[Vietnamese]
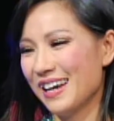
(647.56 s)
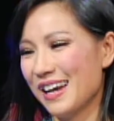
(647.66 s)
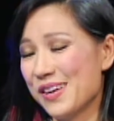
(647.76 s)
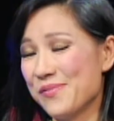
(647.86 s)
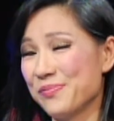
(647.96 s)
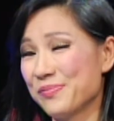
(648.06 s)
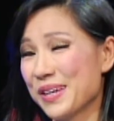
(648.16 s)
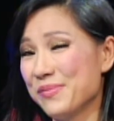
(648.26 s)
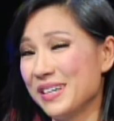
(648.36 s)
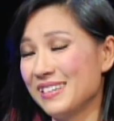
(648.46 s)
Em
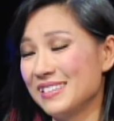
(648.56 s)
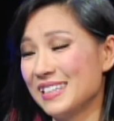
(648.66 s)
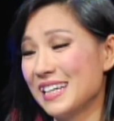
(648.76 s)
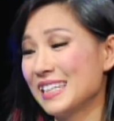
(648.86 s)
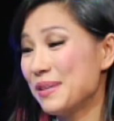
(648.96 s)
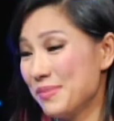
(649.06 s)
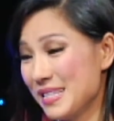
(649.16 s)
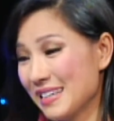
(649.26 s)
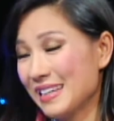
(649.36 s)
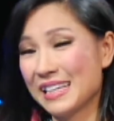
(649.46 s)
cảm ơn Kim
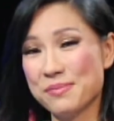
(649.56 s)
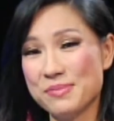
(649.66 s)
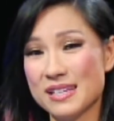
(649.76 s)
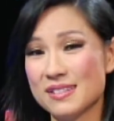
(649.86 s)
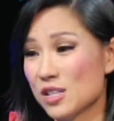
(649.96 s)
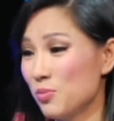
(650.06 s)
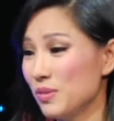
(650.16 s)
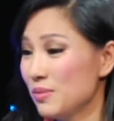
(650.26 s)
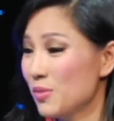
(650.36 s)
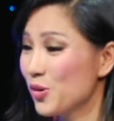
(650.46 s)
Trần, anh Kim Trần
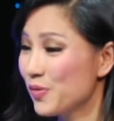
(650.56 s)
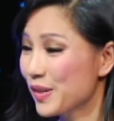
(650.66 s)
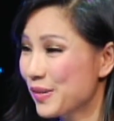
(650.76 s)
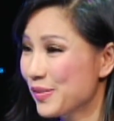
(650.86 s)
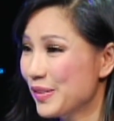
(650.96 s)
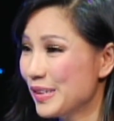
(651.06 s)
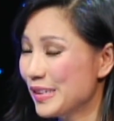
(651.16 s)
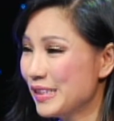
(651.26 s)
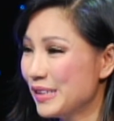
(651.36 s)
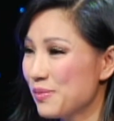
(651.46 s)
61 phải không?
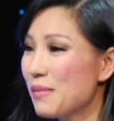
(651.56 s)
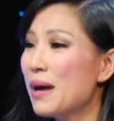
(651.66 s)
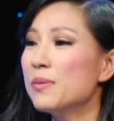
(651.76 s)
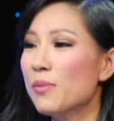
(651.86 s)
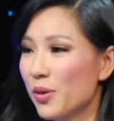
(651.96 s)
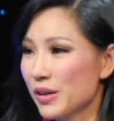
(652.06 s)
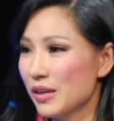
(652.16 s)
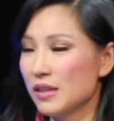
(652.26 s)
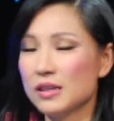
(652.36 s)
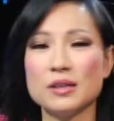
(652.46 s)
31 thôi,
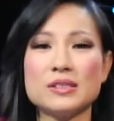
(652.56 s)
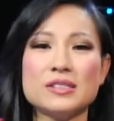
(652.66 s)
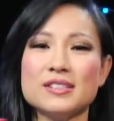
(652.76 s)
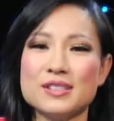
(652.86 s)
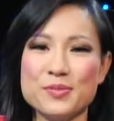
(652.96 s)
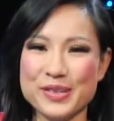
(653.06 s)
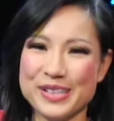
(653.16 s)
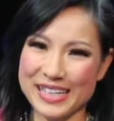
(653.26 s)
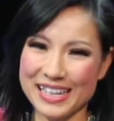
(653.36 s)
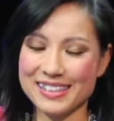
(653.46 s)
trừ 61. Trừ 61.
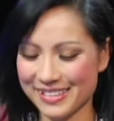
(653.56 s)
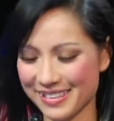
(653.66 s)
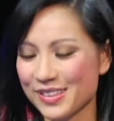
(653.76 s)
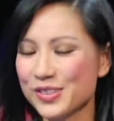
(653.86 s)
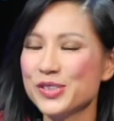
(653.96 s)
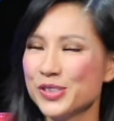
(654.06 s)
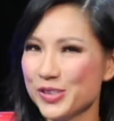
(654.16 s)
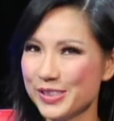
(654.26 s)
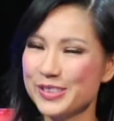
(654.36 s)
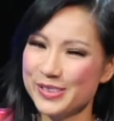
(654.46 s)
Good, good,
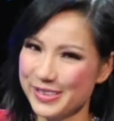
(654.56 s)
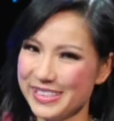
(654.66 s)
good.